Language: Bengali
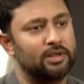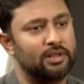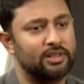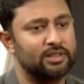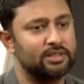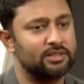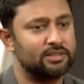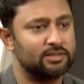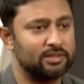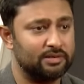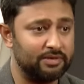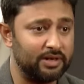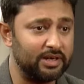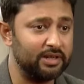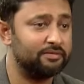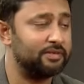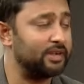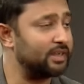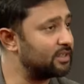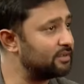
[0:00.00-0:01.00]
হি ইজ ভেরি
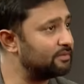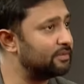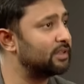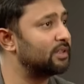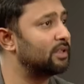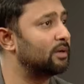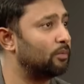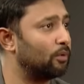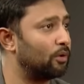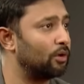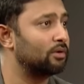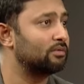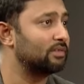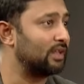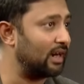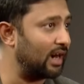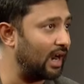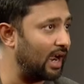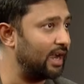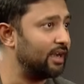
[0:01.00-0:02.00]
ইফেক্টিভ উইথ দ্য বল
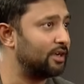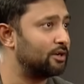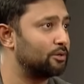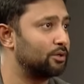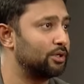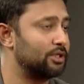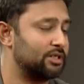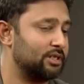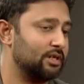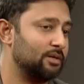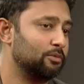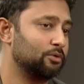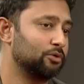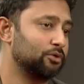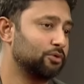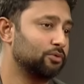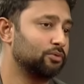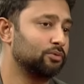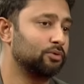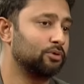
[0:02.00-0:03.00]
তার হাইট রয়েছে এবং
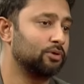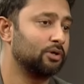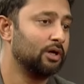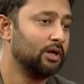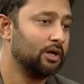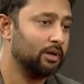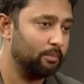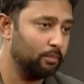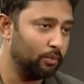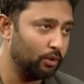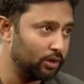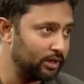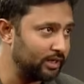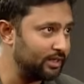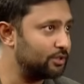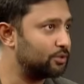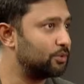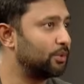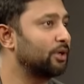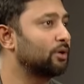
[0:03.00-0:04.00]
সুন্দর বল
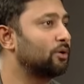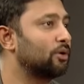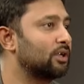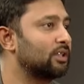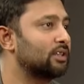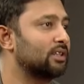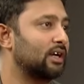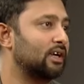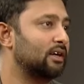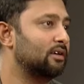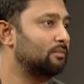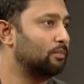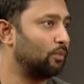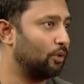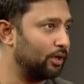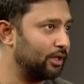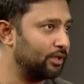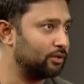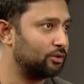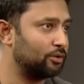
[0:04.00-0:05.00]
ইনসুইং করে তার
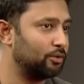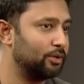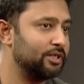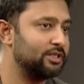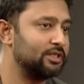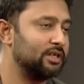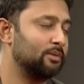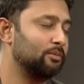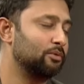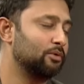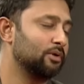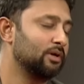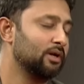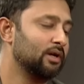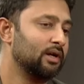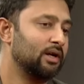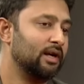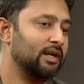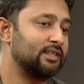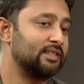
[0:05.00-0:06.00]
বলিং তো রয়েছে এবং
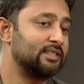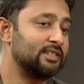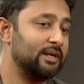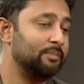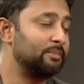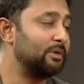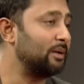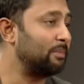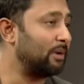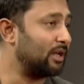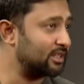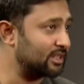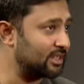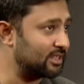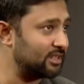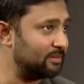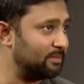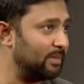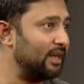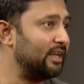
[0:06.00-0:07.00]
অ্যাট দ্য সেম টাইম আজকে
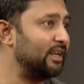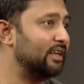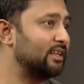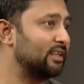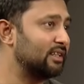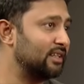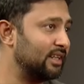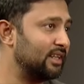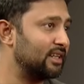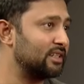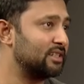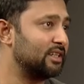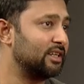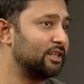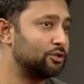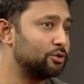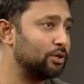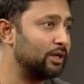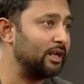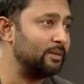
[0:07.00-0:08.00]
যে ব্যাটিংটা দেখেছি
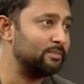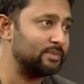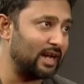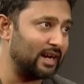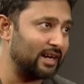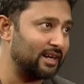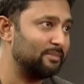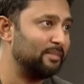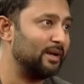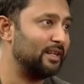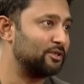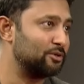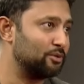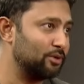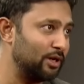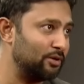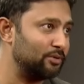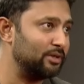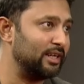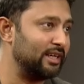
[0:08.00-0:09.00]
কিছু গ্লিমস আগের
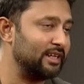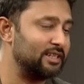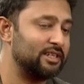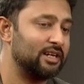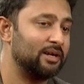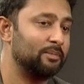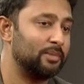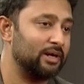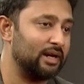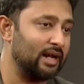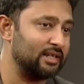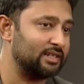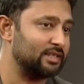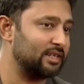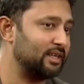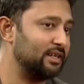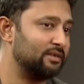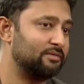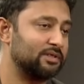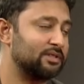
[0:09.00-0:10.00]
ম্যাচগুলোও দেখেছিলাম বাট আজকে
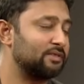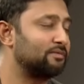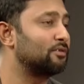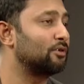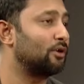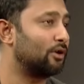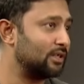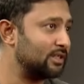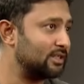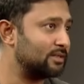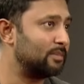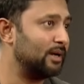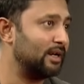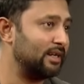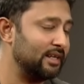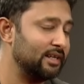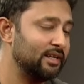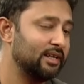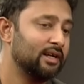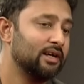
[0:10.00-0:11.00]
ইট ওয়াজ দ্য ফ্লনেস
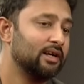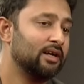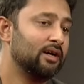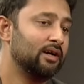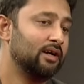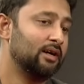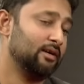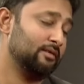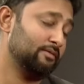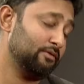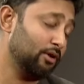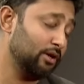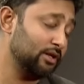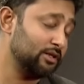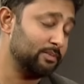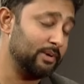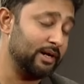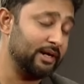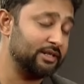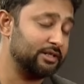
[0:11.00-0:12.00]
ব্যাটিং ফ্লনেস
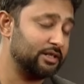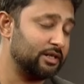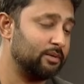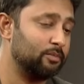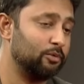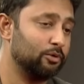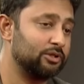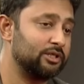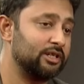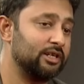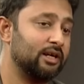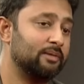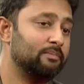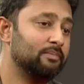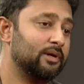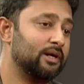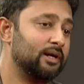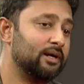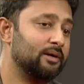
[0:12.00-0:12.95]
ব্যাটিং যেটা বলছিলাম